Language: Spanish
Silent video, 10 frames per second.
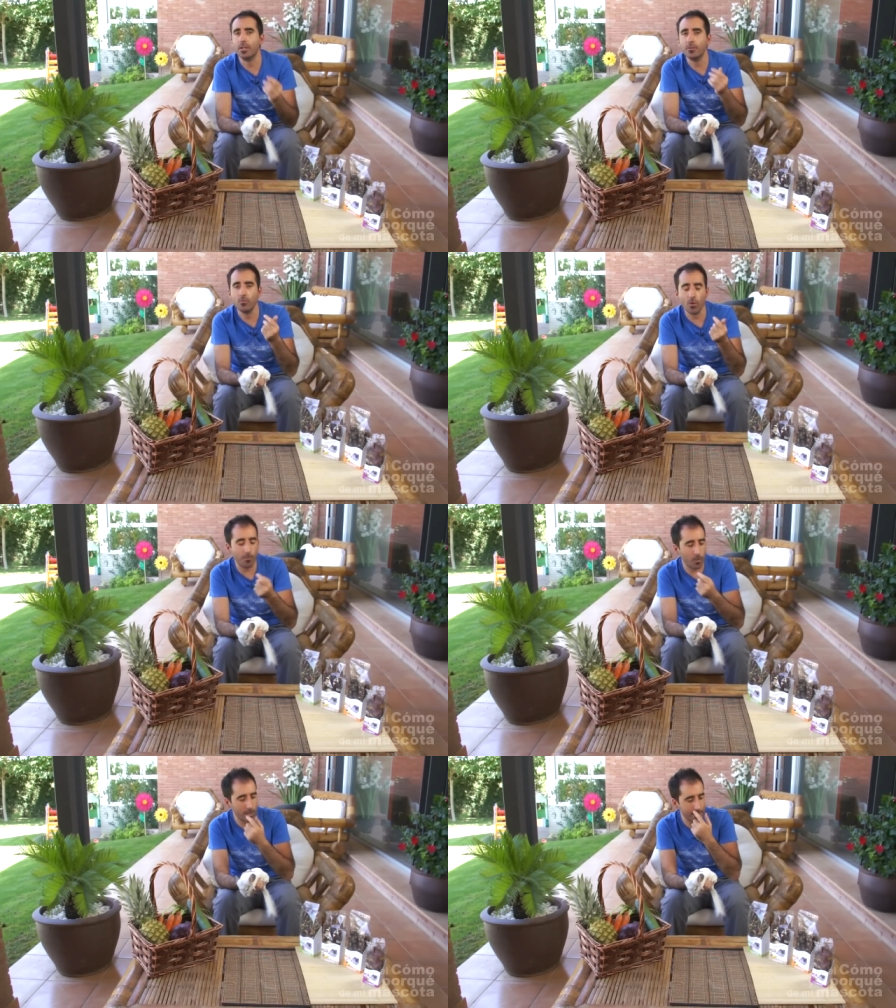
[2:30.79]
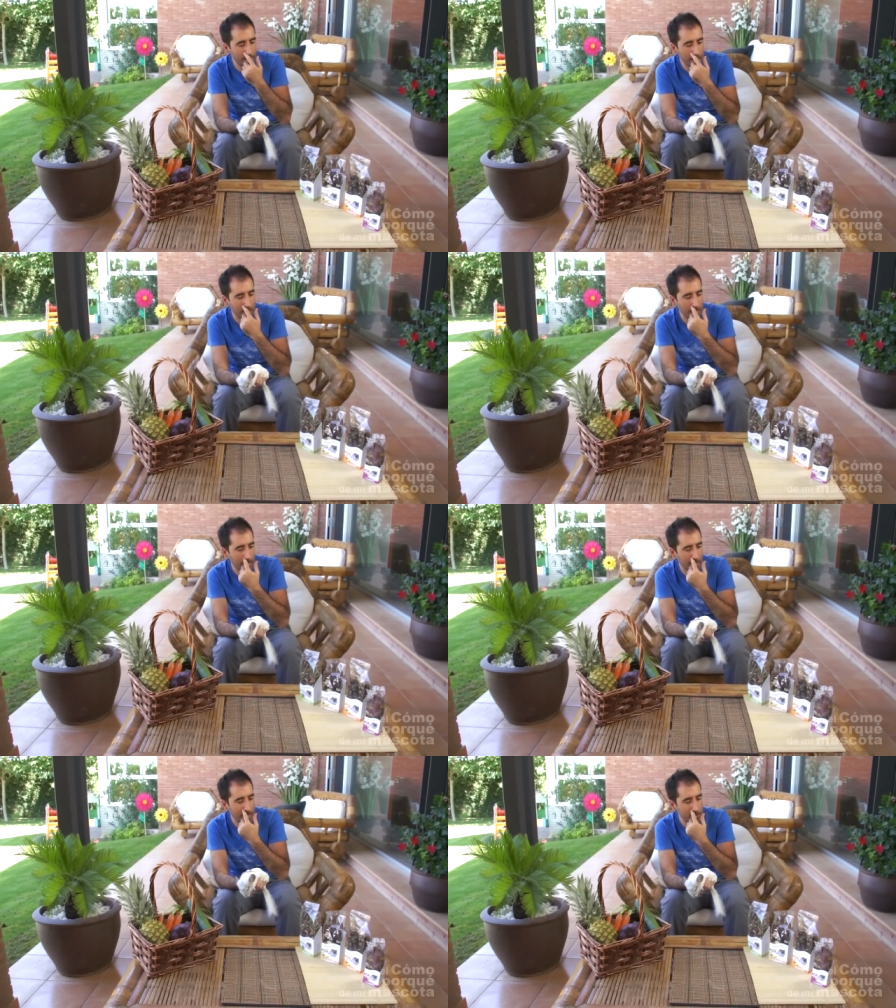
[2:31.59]
Tiene un
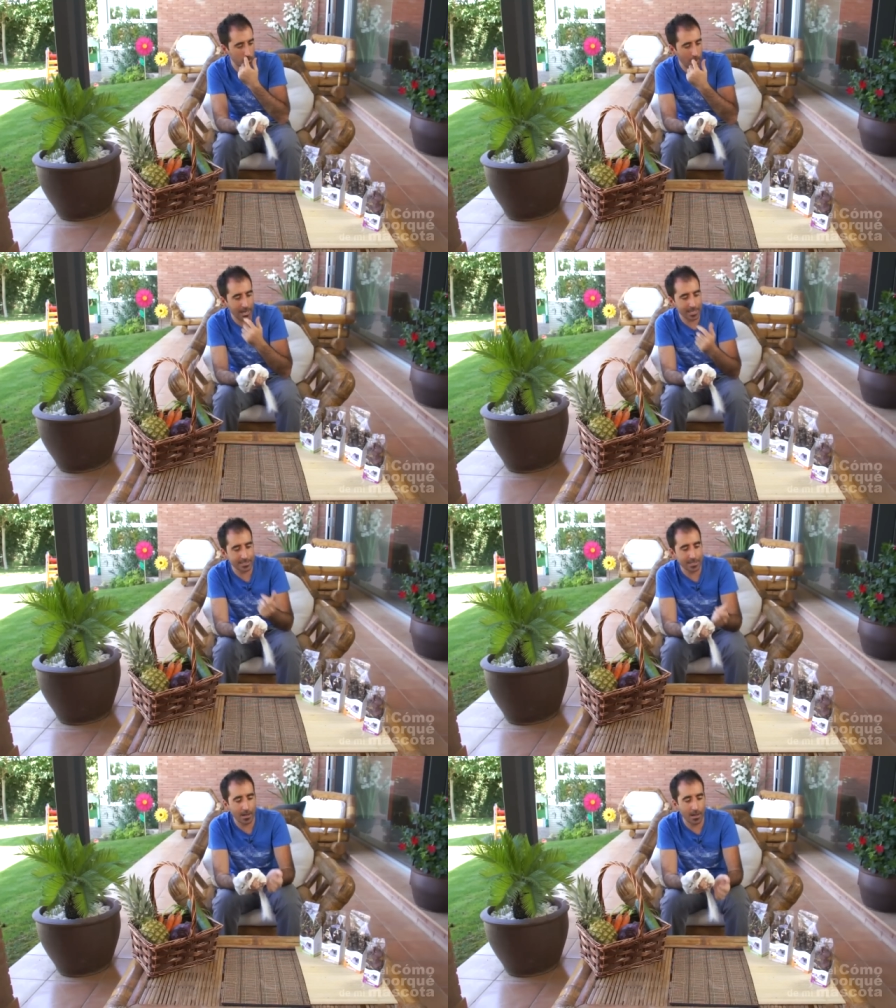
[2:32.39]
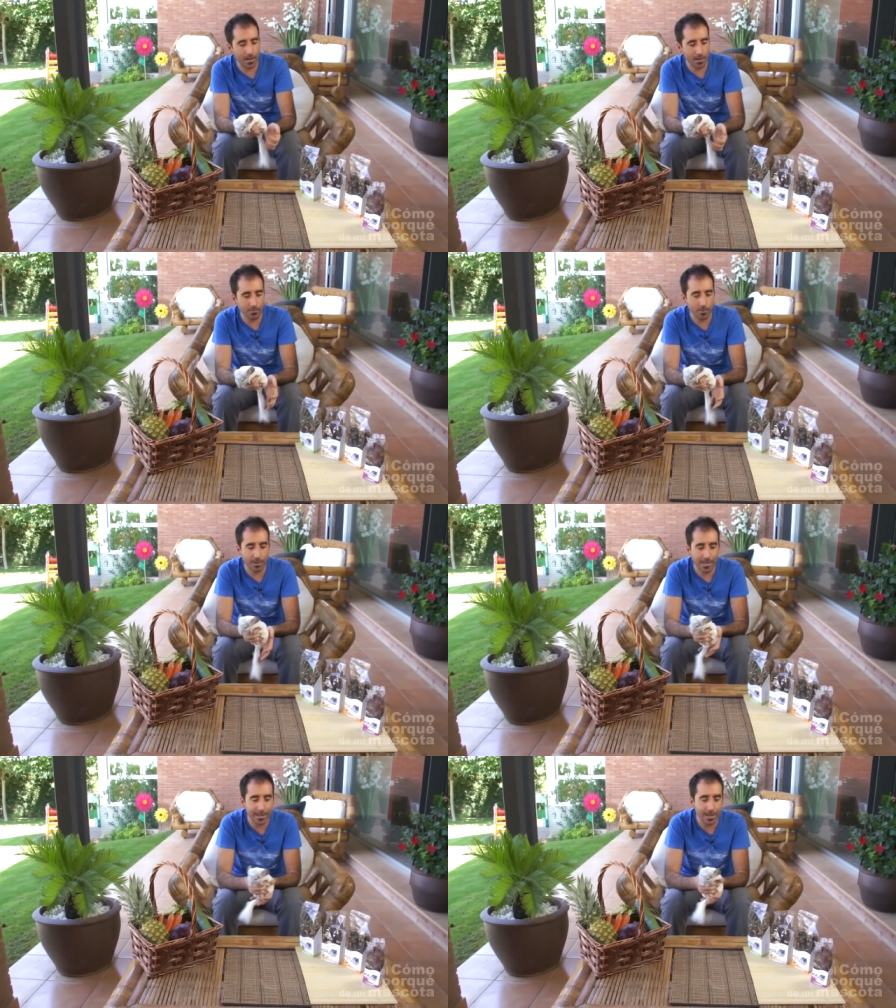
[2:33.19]
componente natural que es la,
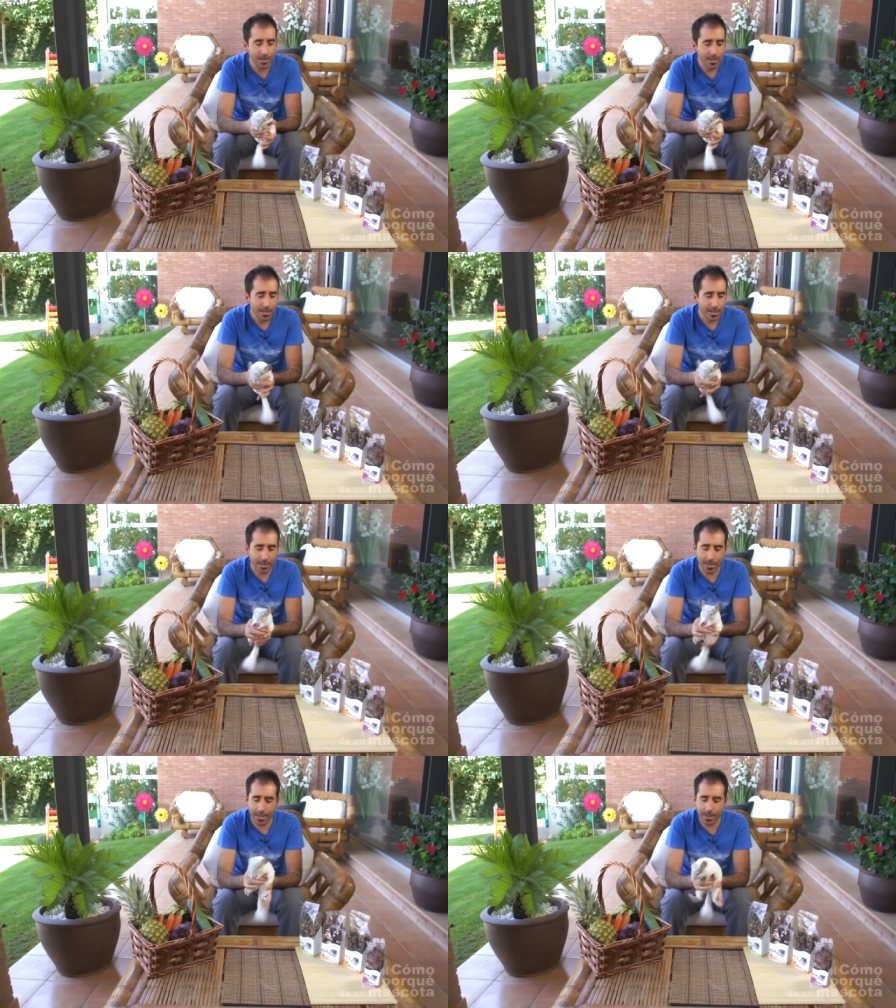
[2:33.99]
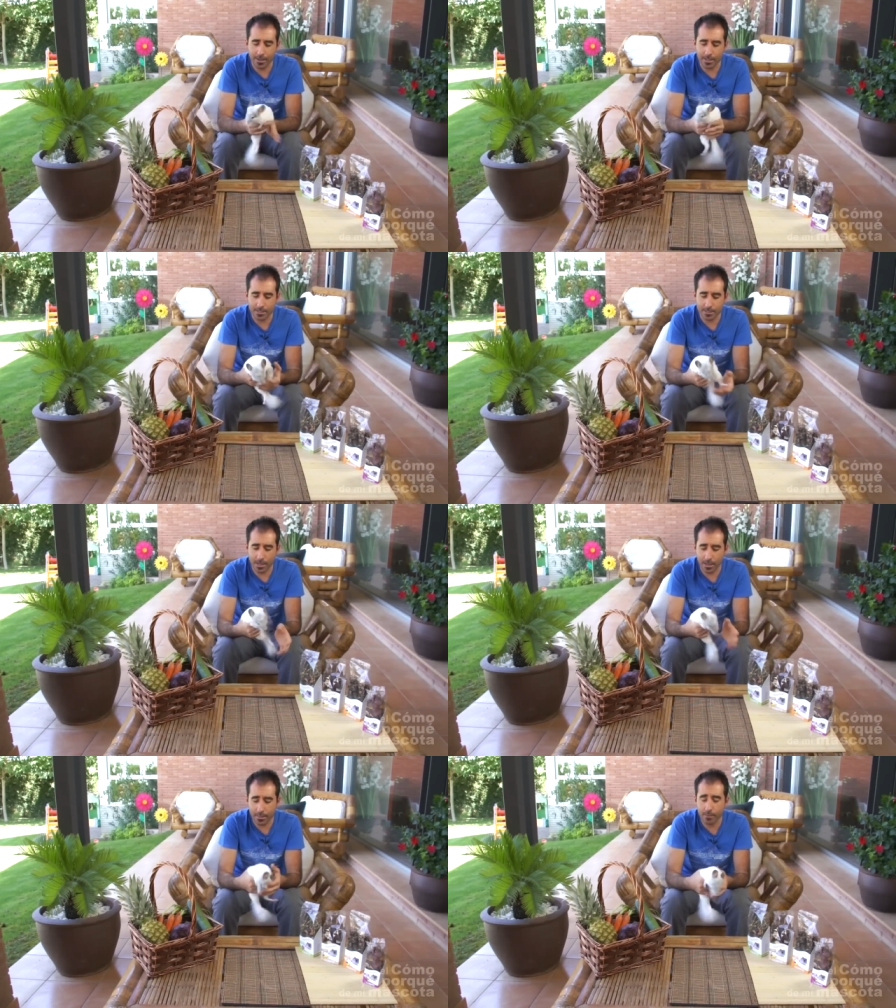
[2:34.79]
bromelina que se
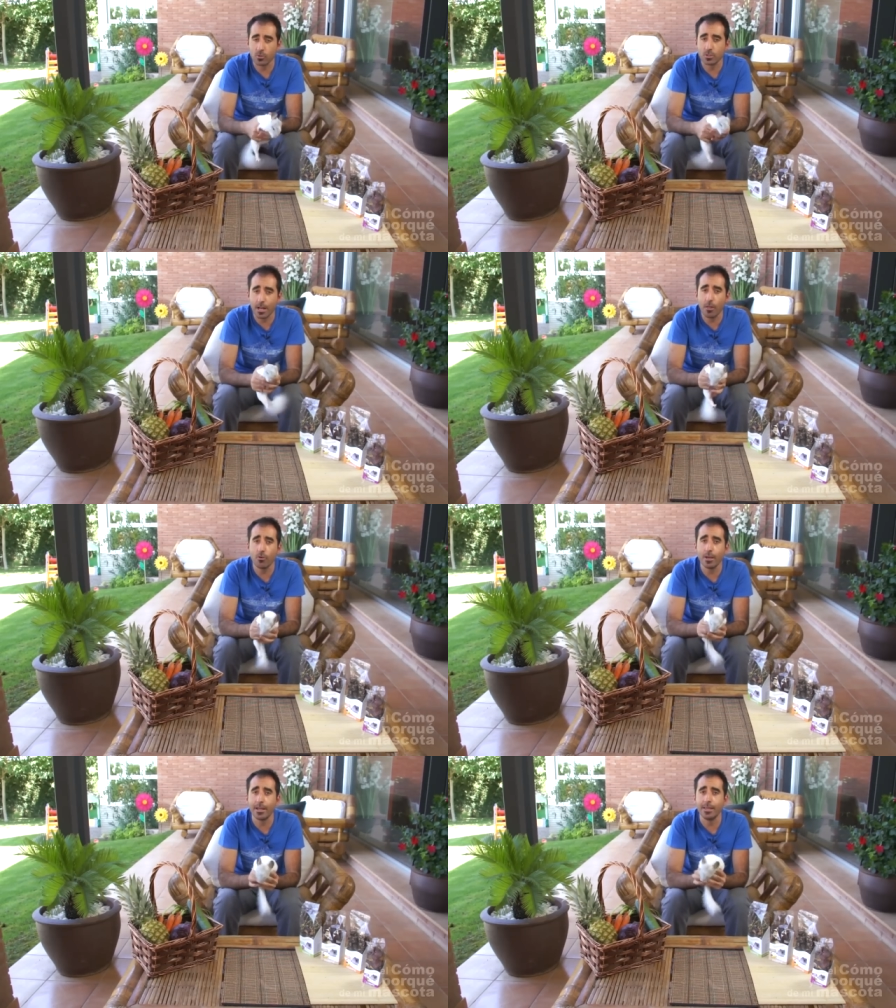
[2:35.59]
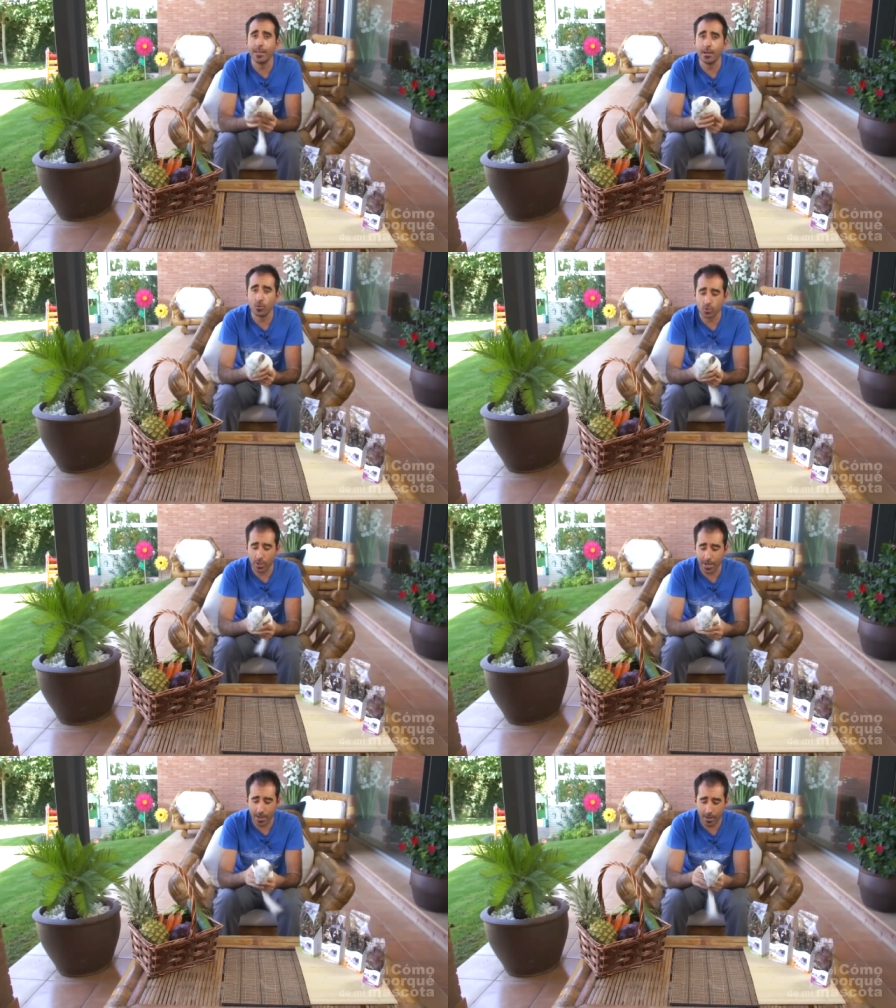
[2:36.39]
ha demostrado que incluso
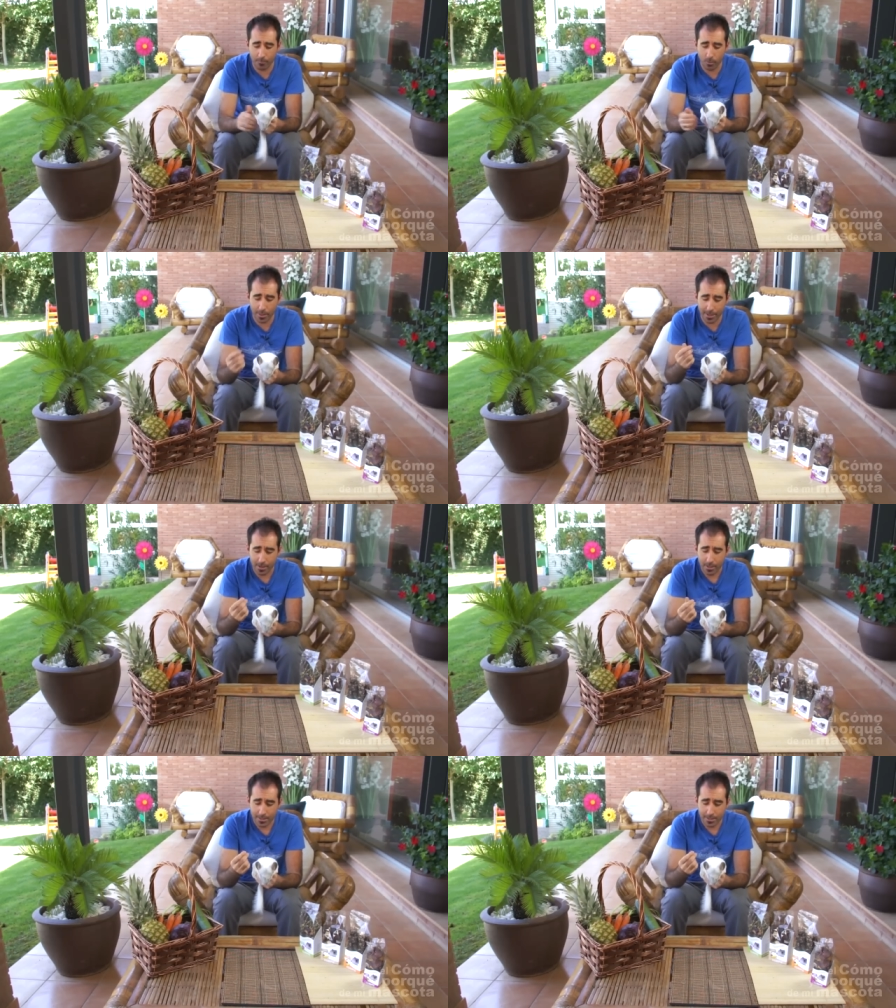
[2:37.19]
llega a poder,